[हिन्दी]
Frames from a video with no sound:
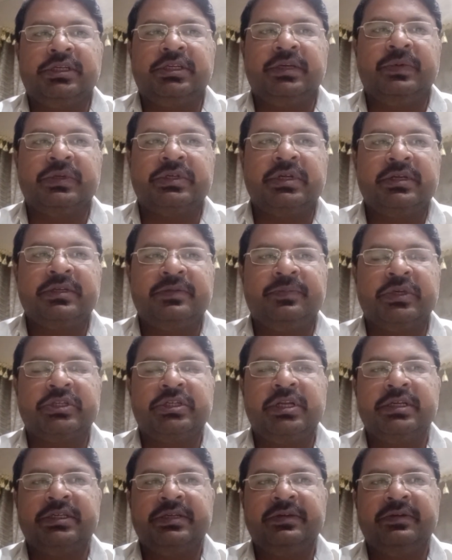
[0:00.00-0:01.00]
किसी मसला
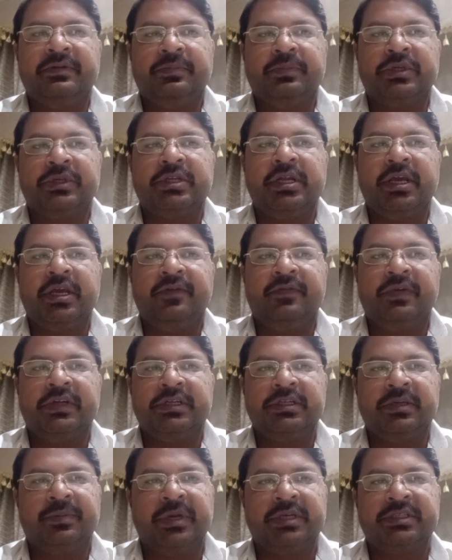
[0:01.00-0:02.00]
मसले से मसले की
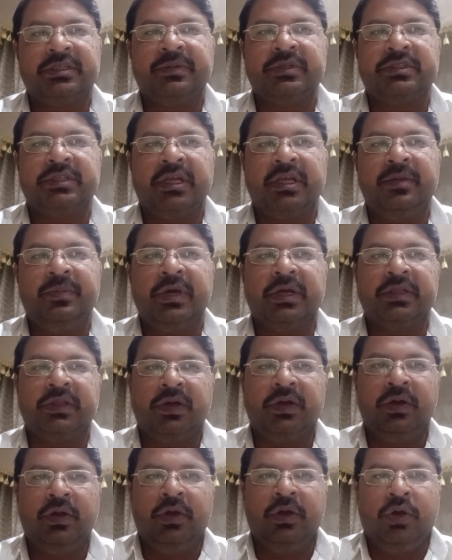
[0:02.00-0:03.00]
वजह से हमें एस नहीं भी
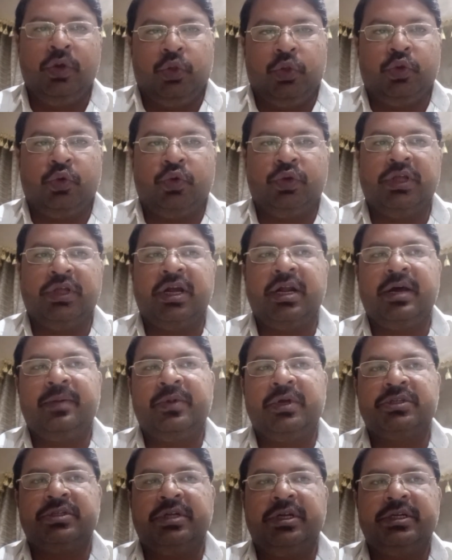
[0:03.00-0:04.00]
आता तो खुदा
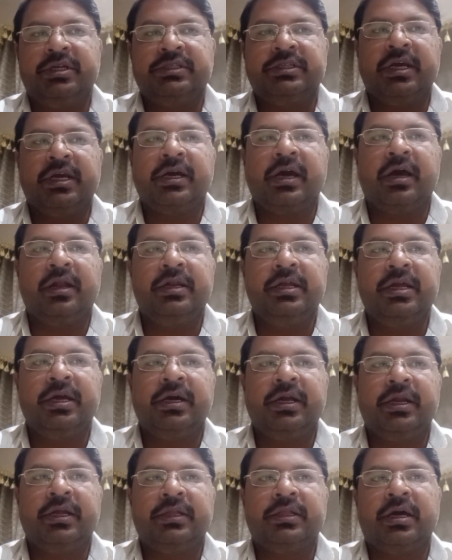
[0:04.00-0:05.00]
अपना स्टेटस चेक कर लिया
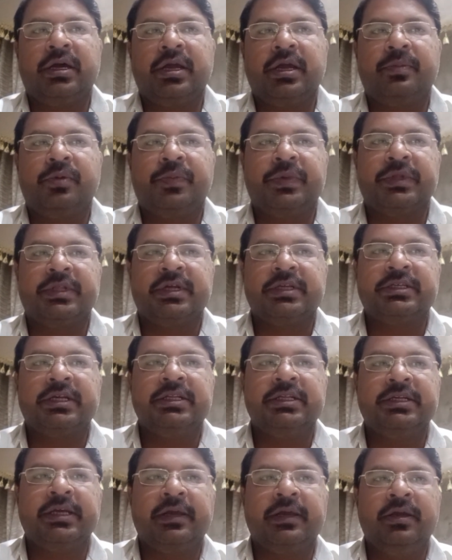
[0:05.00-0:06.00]
करें ताकि आपको पता
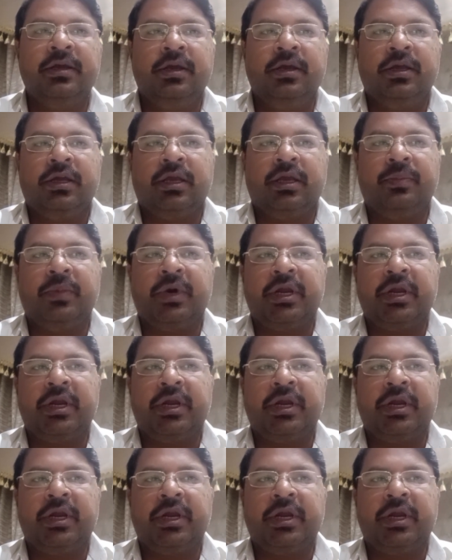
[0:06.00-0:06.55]
चल जाए कि